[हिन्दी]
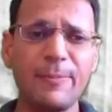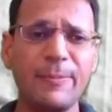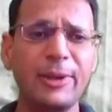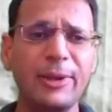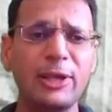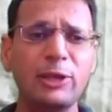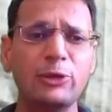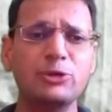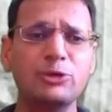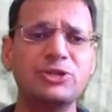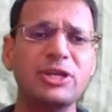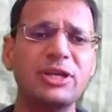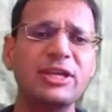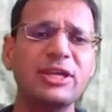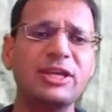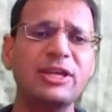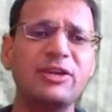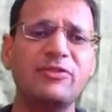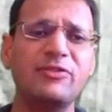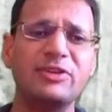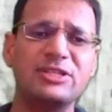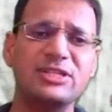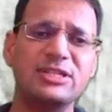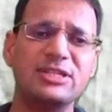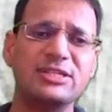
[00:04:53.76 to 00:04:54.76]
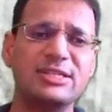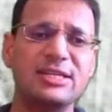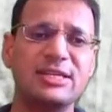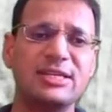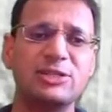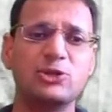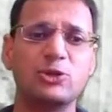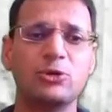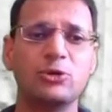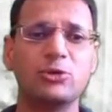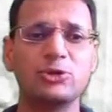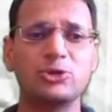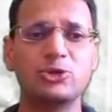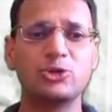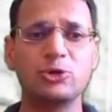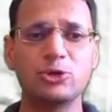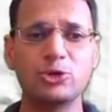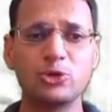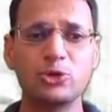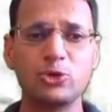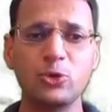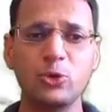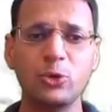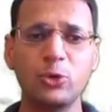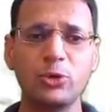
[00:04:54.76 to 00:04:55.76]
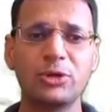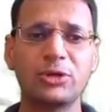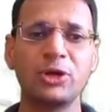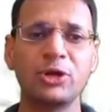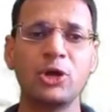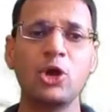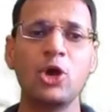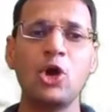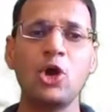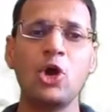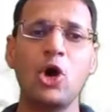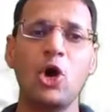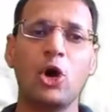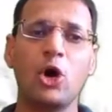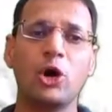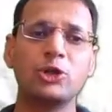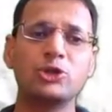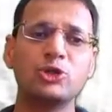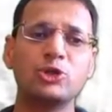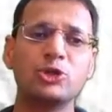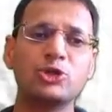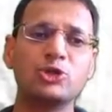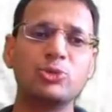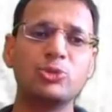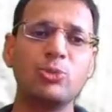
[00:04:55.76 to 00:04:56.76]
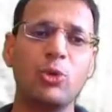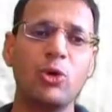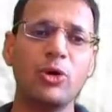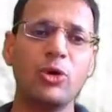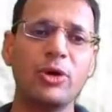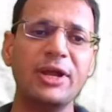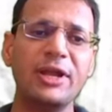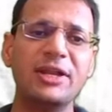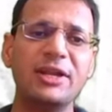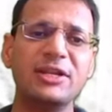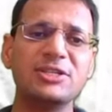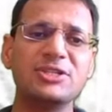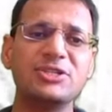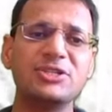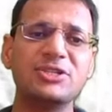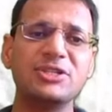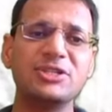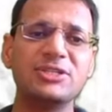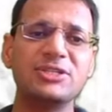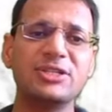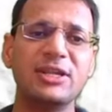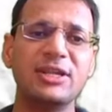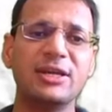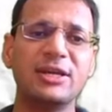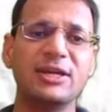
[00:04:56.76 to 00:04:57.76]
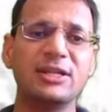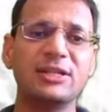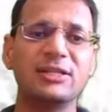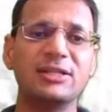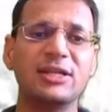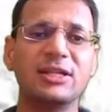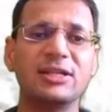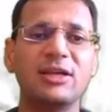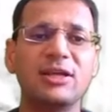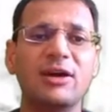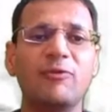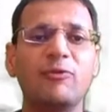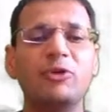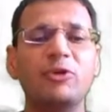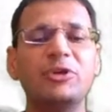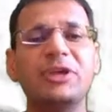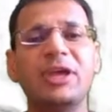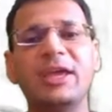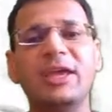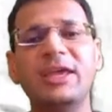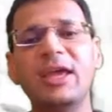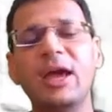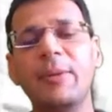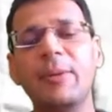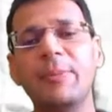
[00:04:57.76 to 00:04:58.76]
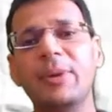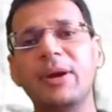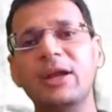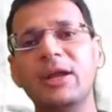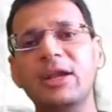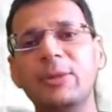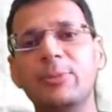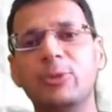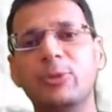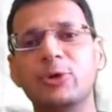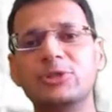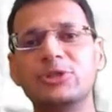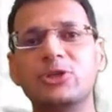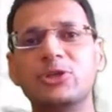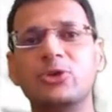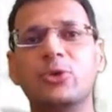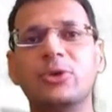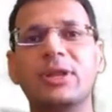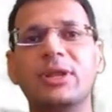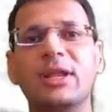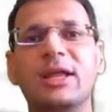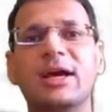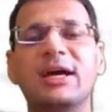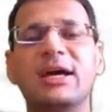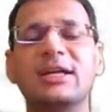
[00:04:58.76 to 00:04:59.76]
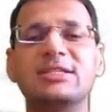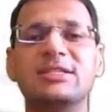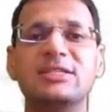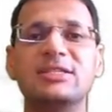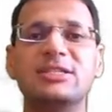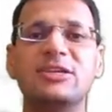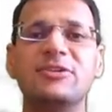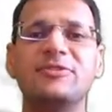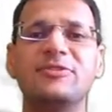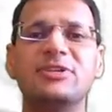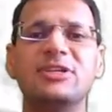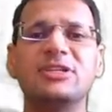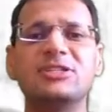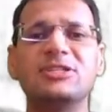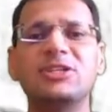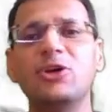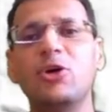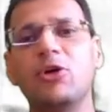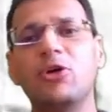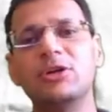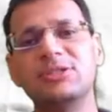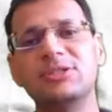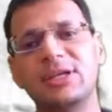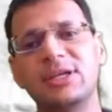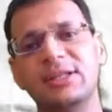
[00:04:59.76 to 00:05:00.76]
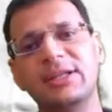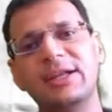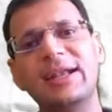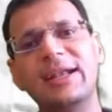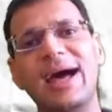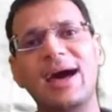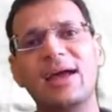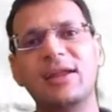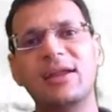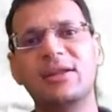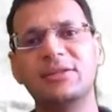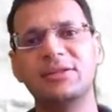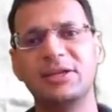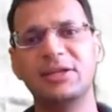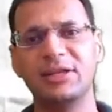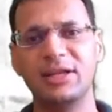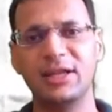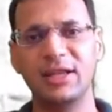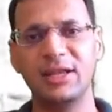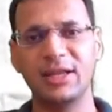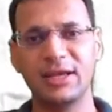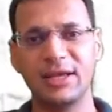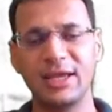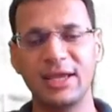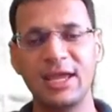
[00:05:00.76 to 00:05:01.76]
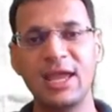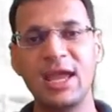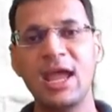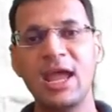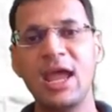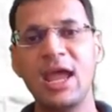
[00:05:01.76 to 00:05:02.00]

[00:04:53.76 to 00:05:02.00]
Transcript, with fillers: पोल्यूशन की वजह से जो जो सूट और जो स्मोक इंडस्ट्री से निकलता था वो यहीं आपका डिपॉजिट होने लगा जिसकी वजह से और ज़्यादा डार्क दिखने लगे